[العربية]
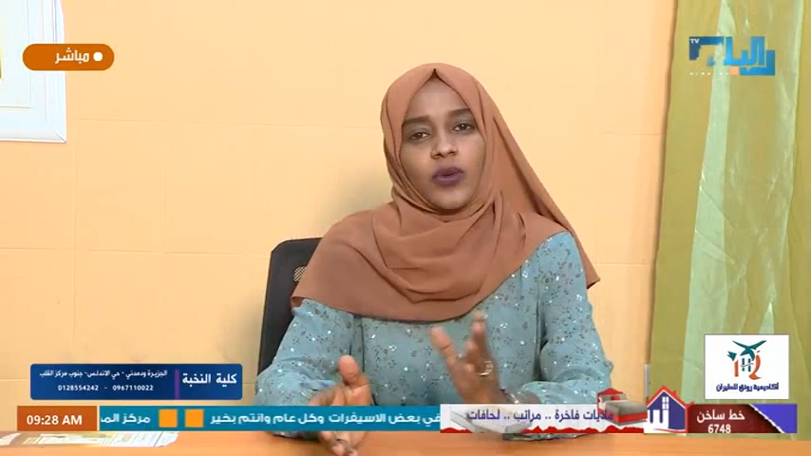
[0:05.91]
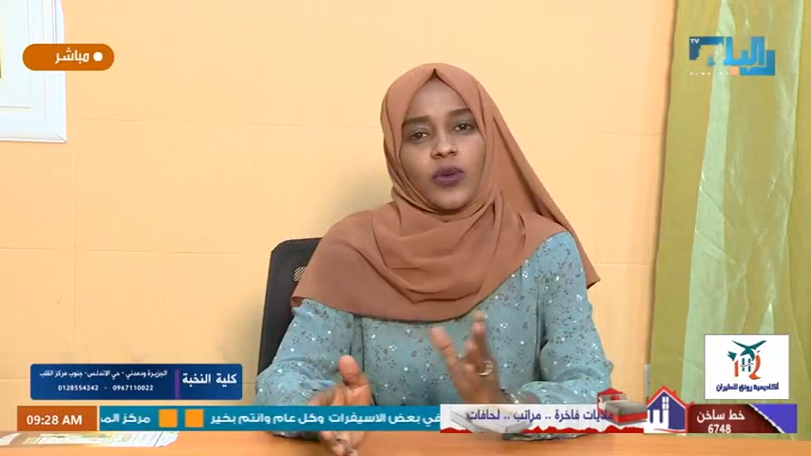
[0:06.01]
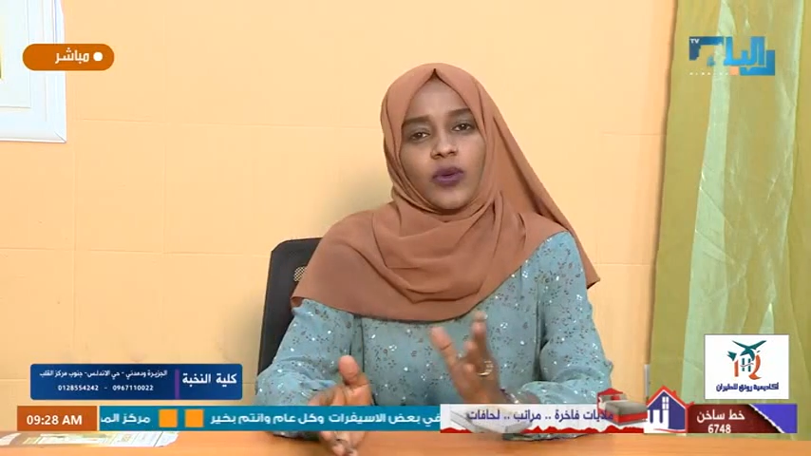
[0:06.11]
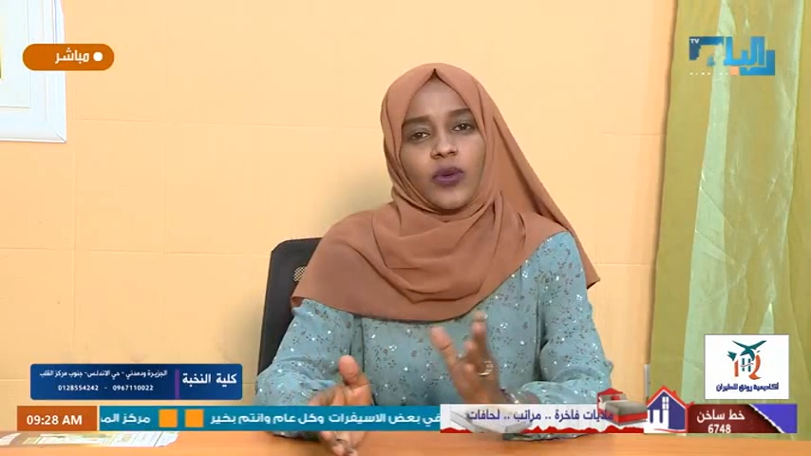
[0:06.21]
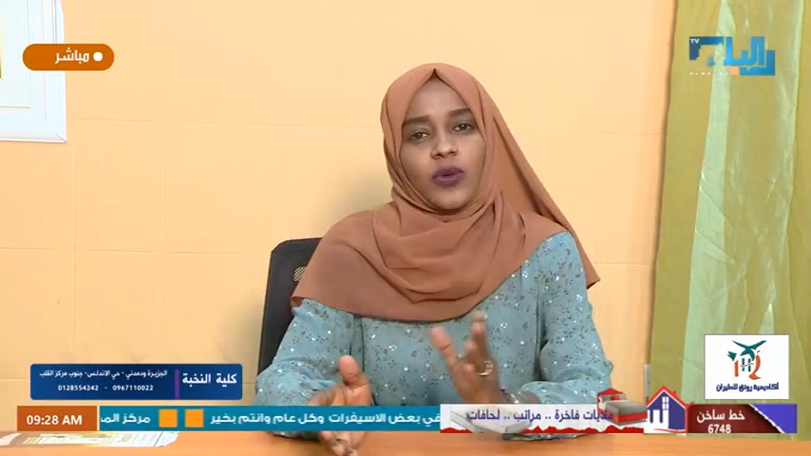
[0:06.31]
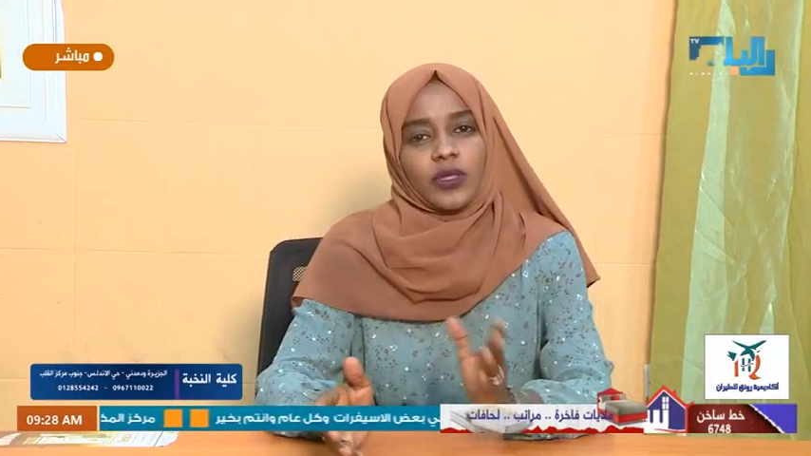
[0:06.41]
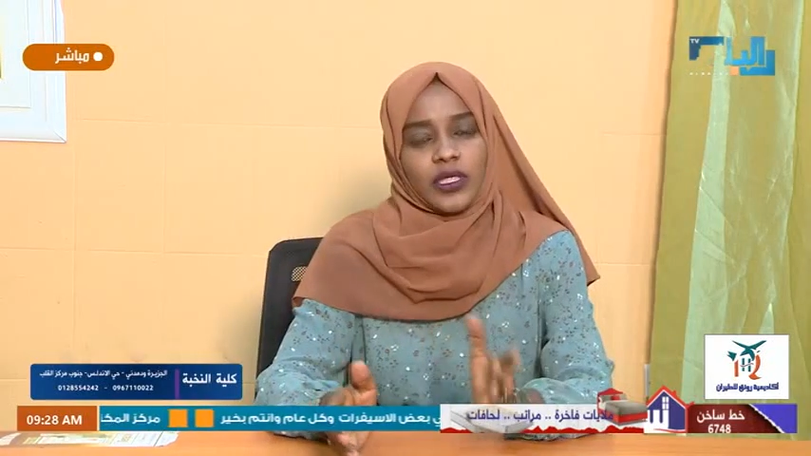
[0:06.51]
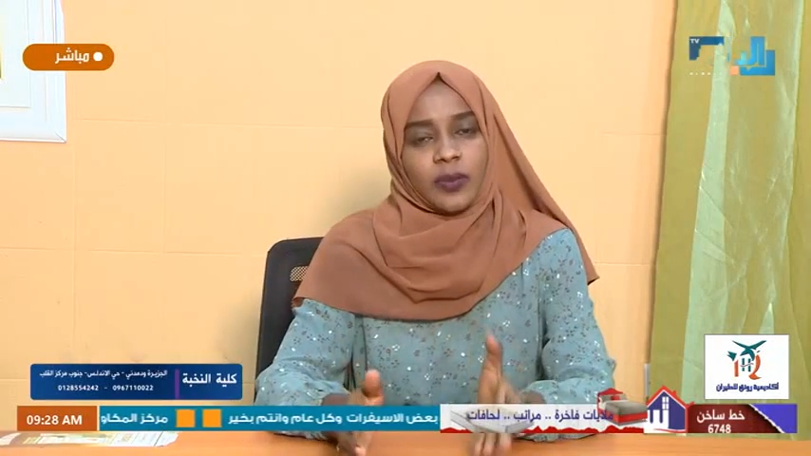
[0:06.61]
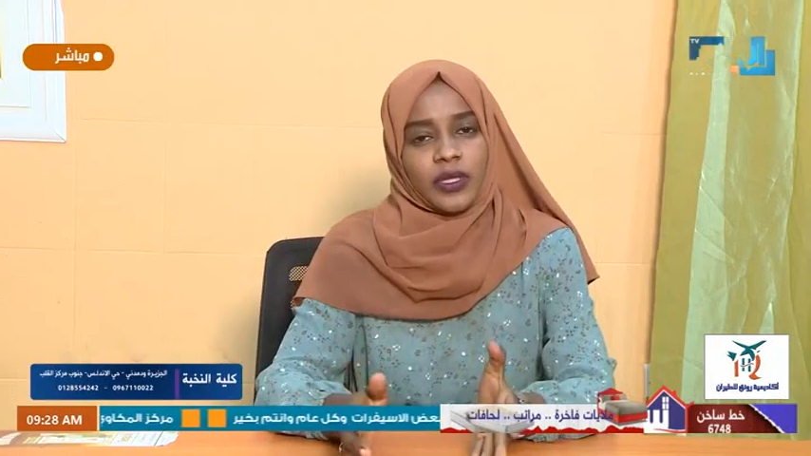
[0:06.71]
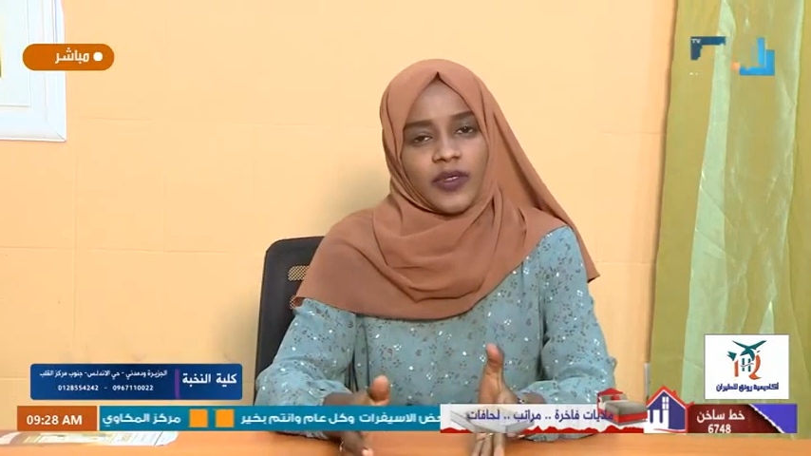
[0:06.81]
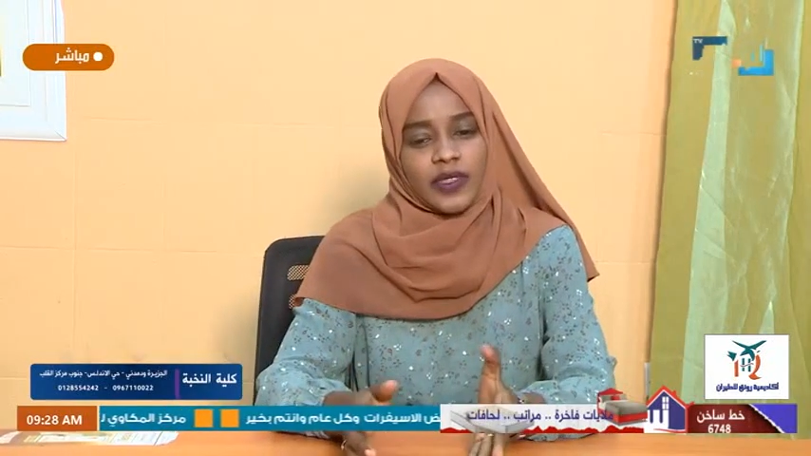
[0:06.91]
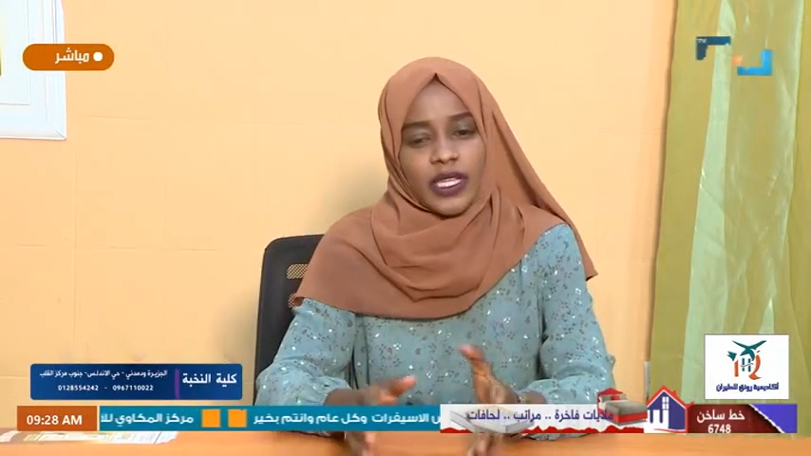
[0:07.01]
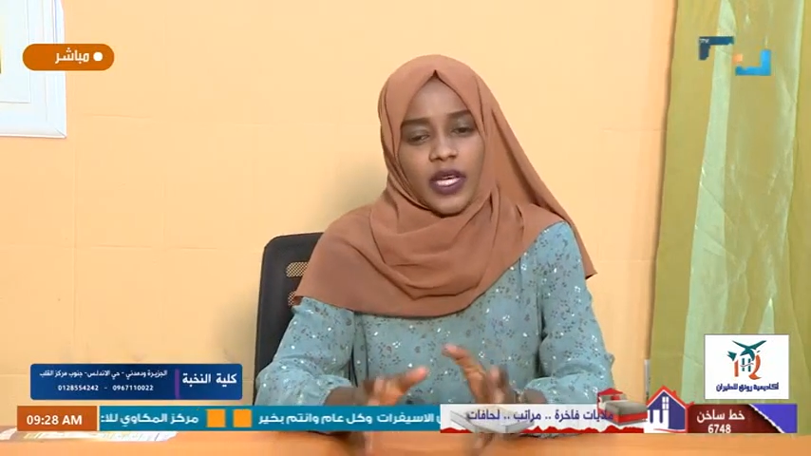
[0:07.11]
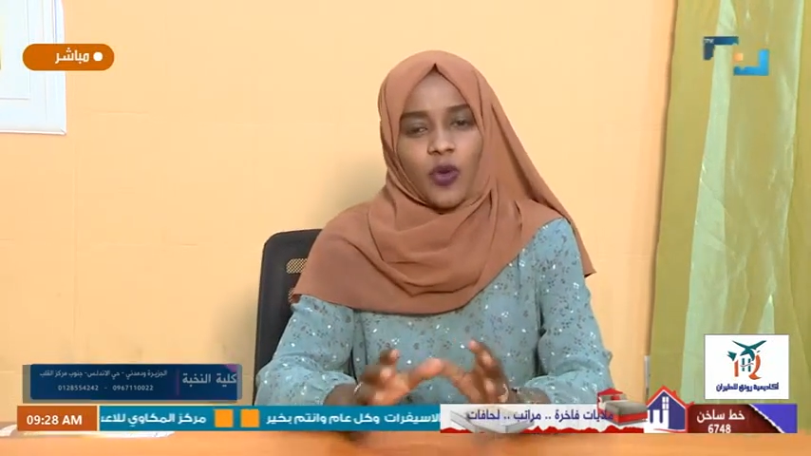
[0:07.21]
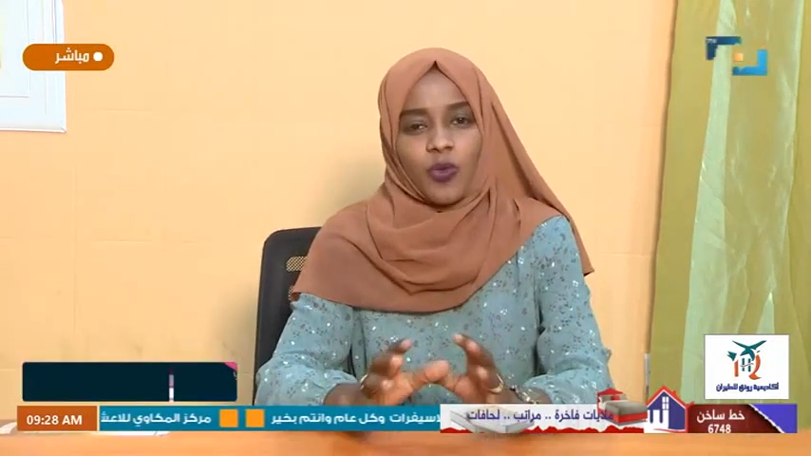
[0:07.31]
النفسية أو الطب
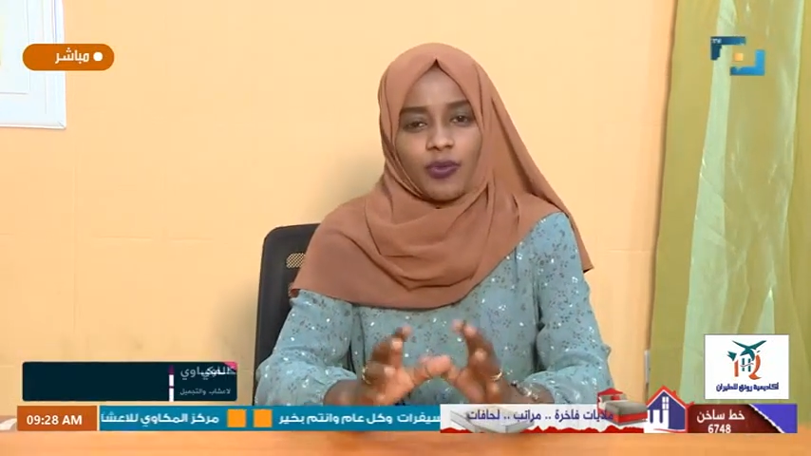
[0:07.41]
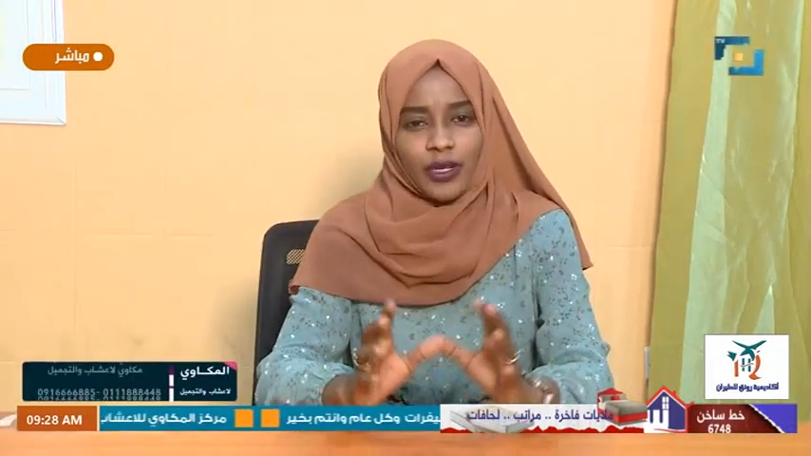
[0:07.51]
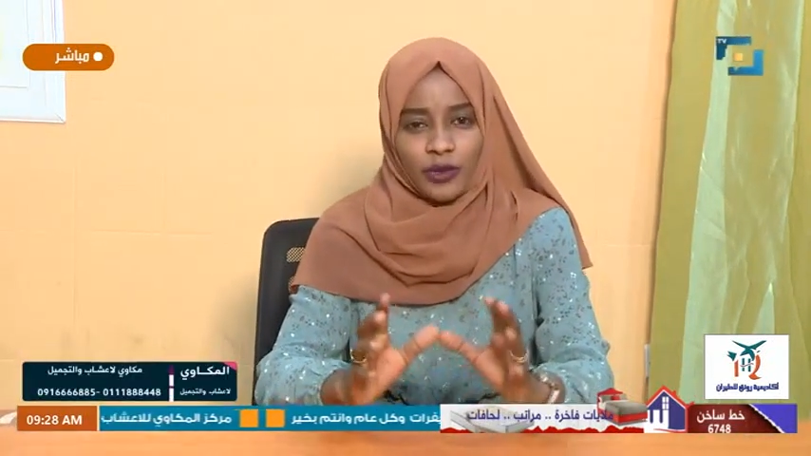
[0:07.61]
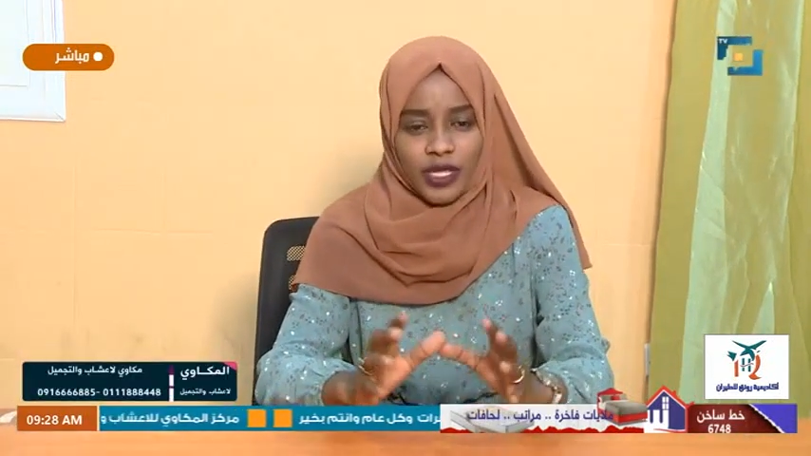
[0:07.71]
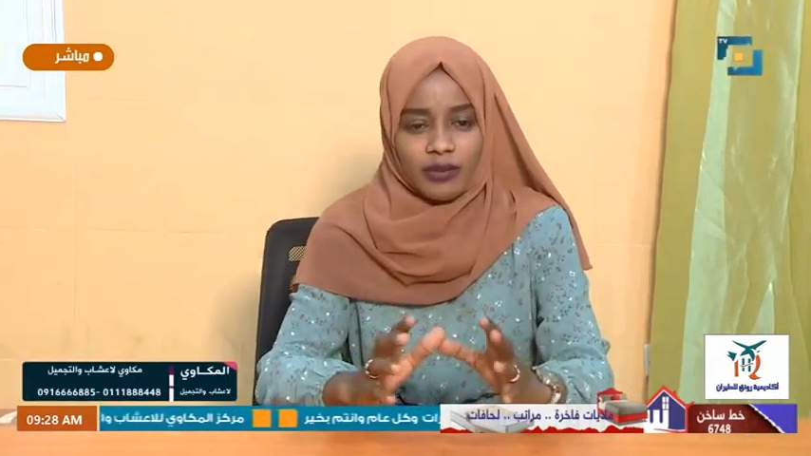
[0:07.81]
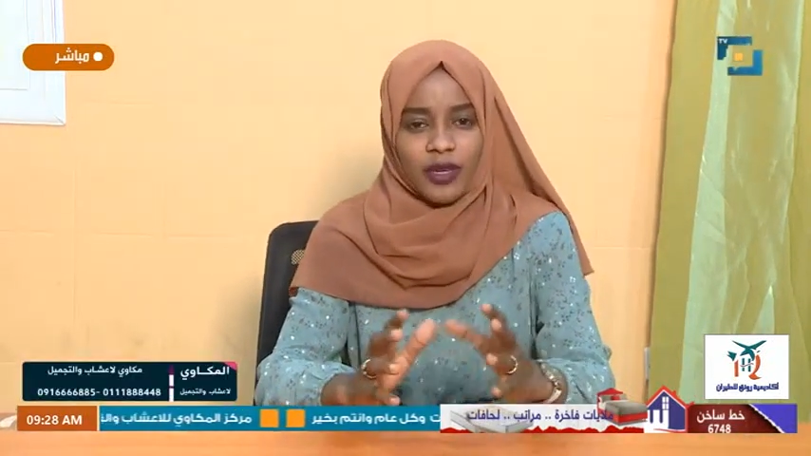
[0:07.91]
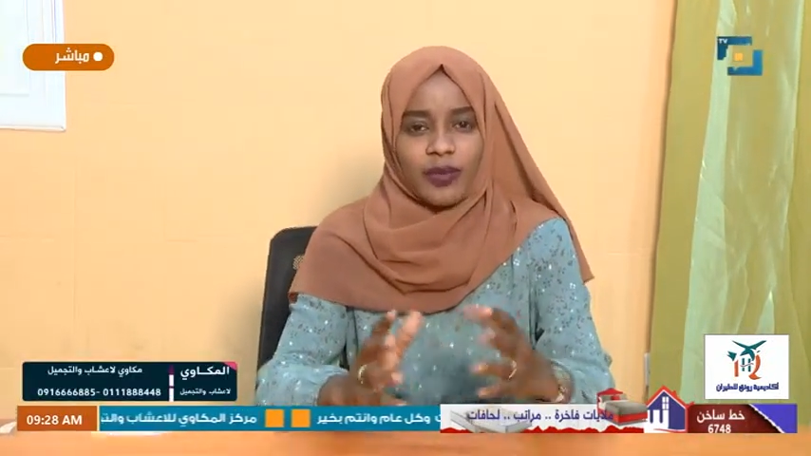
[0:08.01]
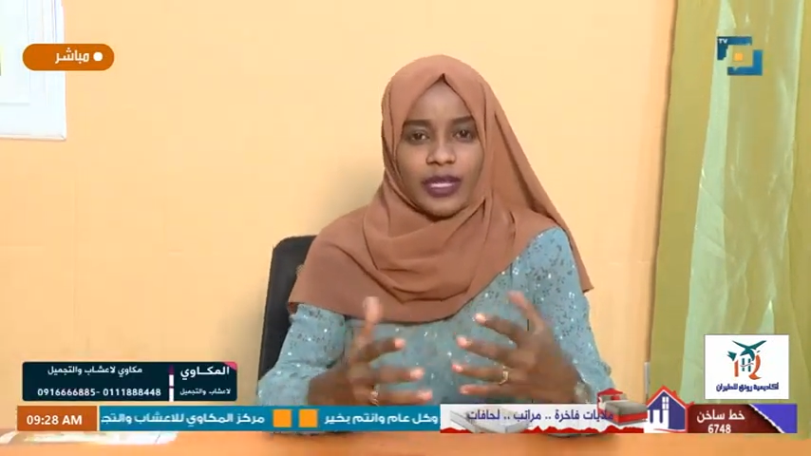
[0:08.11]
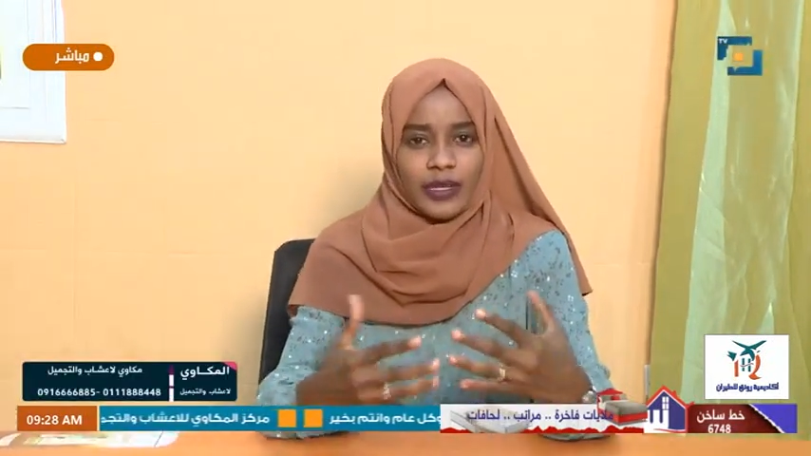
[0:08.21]
النفسي أو ما تسمى